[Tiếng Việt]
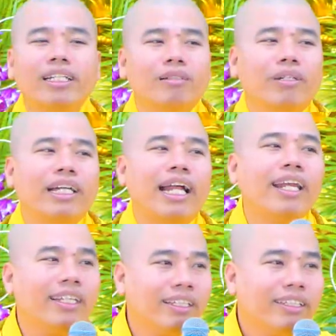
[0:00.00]
mình đi thì mình
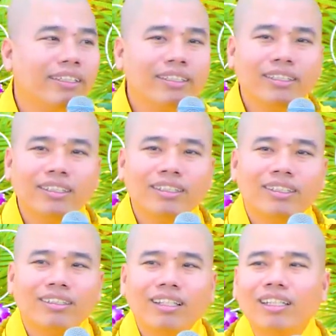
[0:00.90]
ra đi.
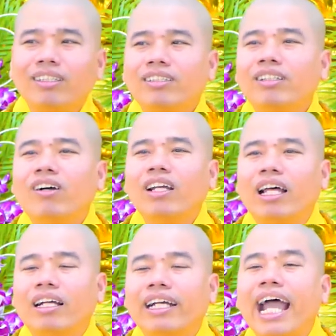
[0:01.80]
Nên nói
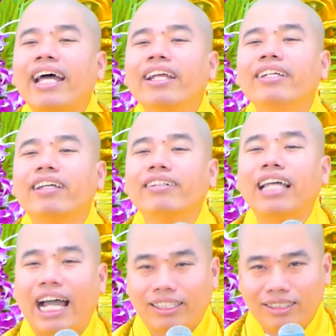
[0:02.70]
là ra đi
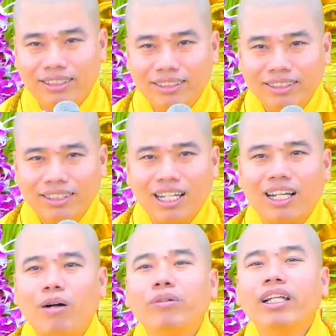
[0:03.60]
tự tại
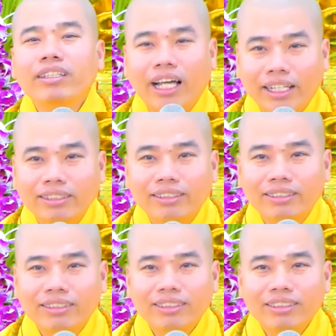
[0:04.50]
là không có nín thở.
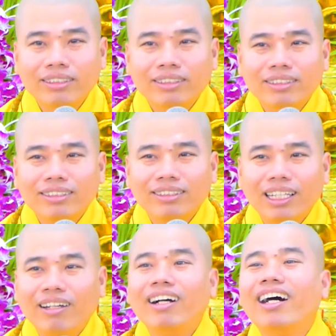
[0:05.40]

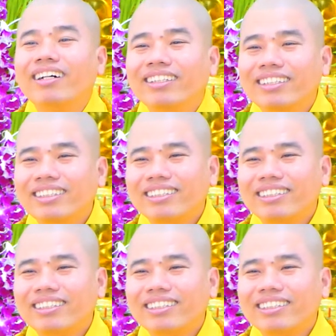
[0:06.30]
Hiểu không?